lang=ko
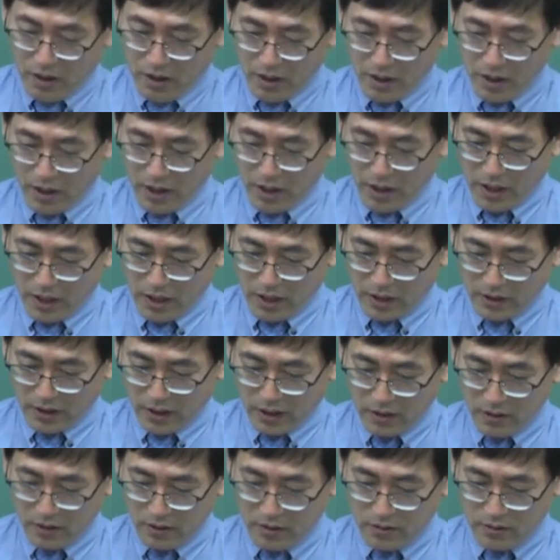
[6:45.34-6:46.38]
예,
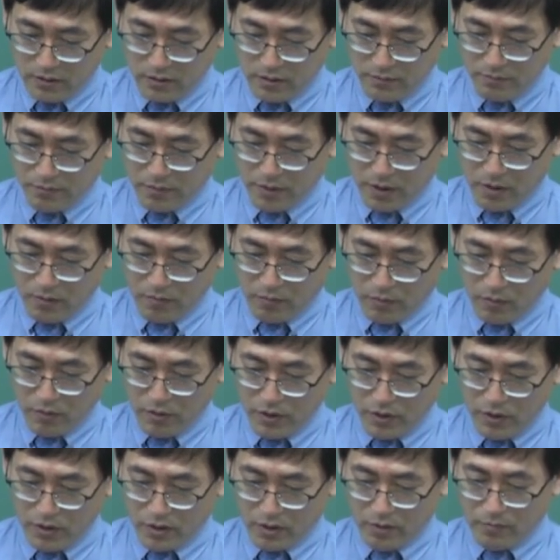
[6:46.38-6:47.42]
다른 것은 별
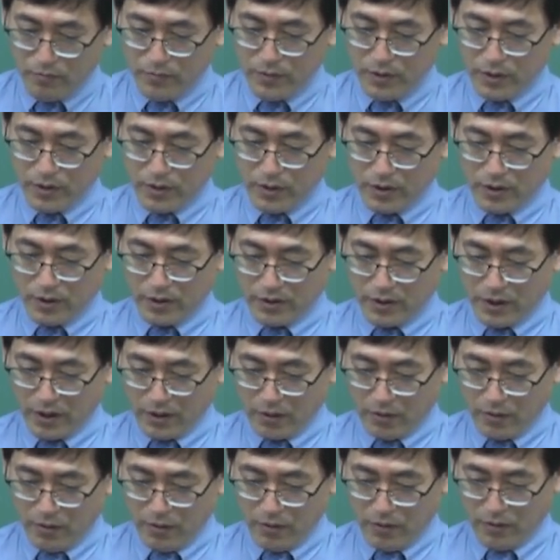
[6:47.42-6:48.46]
볼일 없는 것
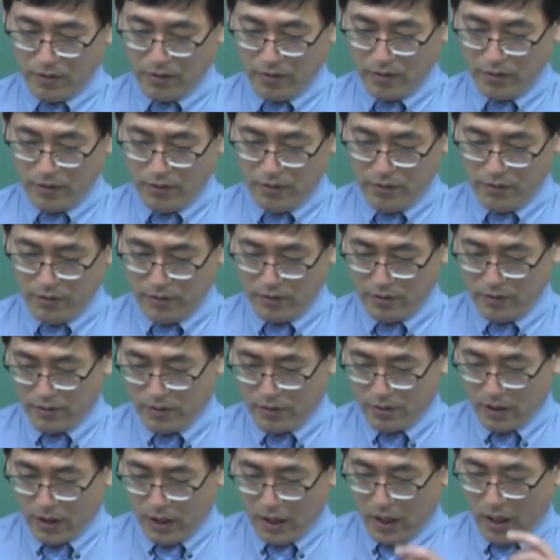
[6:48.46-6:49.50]
같아요.
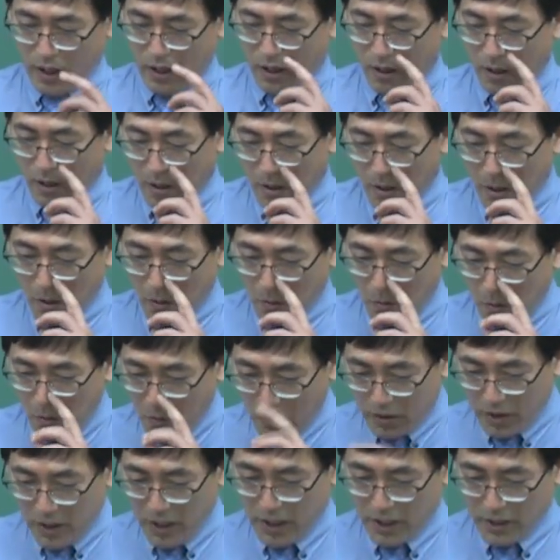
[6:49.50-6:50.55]

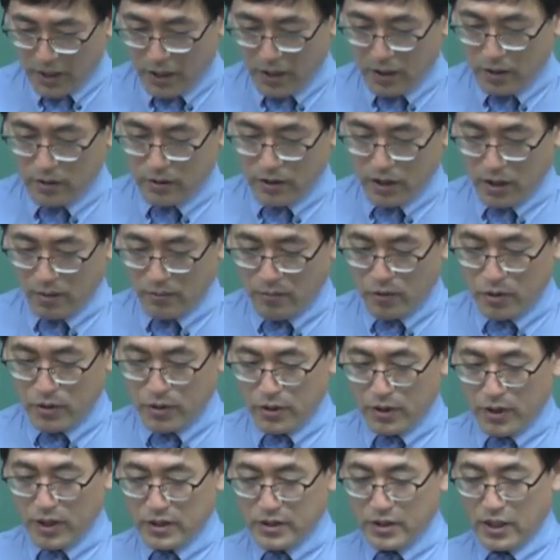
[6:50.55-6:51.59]
꼭히 하나 읽는다 하면
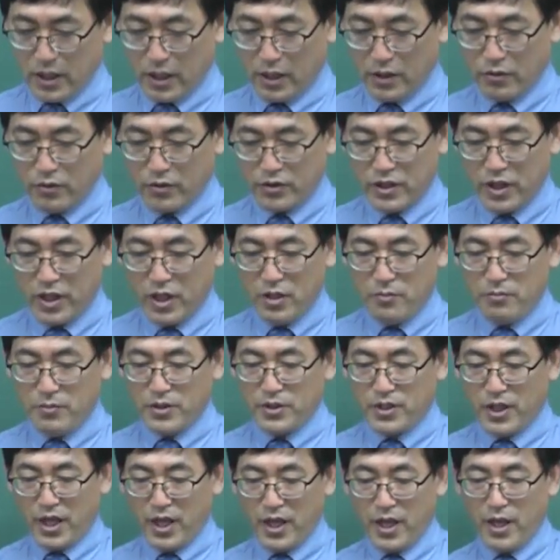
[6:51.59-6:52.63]
이거 괜찮겠네요. 제일
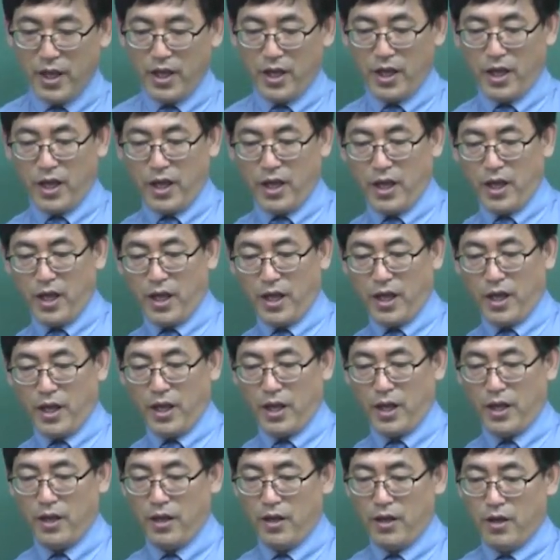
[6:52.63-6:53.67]

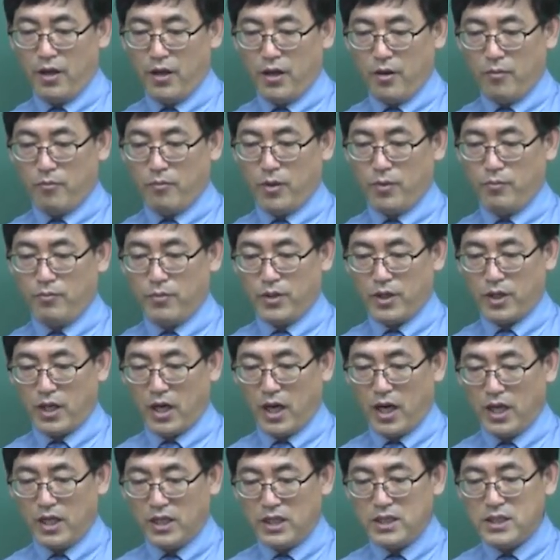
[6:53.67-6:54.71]
밑에
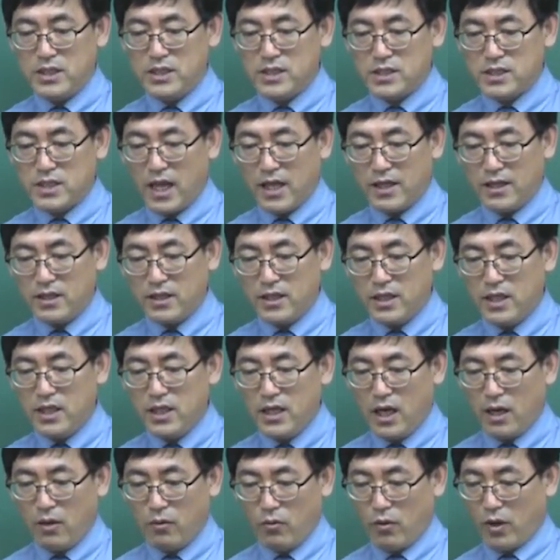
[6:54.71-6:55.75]
뭡니까?
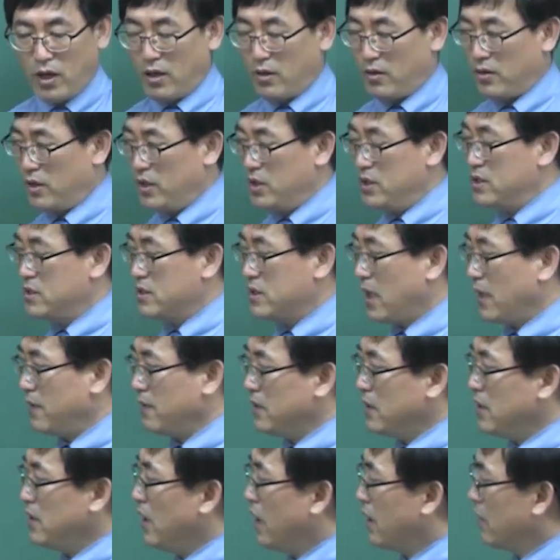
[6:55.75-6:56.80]
인산기라고 하는,
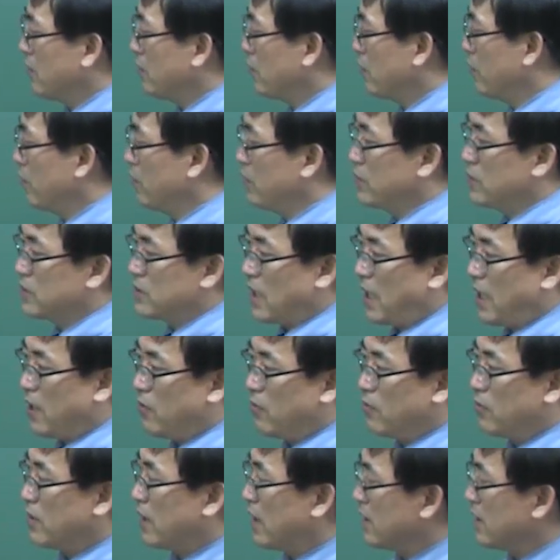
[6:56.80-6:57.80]
인산기라는 용어를 사용을